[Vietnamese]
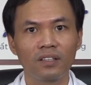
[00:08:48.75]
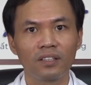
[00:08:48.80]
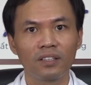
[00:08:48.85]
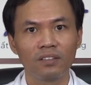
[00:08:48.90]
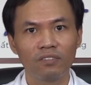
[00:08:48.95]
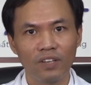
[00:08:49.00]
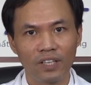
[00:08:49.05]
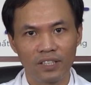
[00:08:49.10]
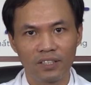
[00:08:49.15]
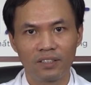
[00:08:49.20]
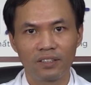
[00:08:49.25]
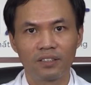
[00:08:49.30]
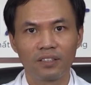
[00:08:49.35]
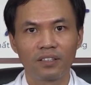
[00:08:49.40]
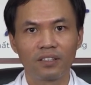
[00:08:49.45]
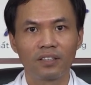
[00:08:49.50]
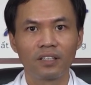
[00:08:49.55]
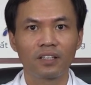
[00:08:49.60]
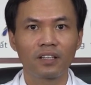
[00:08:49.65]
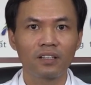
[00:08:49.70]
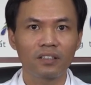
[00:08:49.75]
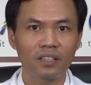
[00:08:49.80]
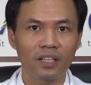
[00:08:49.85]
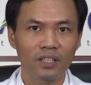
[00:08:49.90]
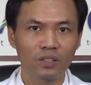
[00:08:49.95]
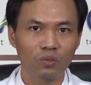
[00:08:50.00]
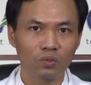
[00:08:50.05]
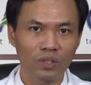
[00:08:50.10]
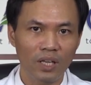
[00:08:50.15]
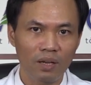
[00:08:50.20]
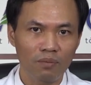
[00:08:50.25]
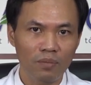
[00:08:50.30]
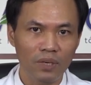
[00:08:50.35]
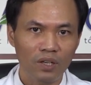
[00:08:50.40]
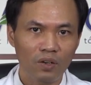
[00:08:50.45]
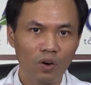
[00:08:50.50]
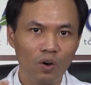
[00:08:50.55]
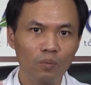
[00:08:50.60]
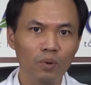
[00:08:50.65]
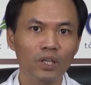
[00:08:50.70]
Như vậy thì cơ thể chúng ta mới
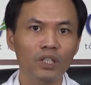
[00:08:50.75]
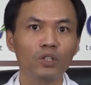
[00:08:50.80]
có một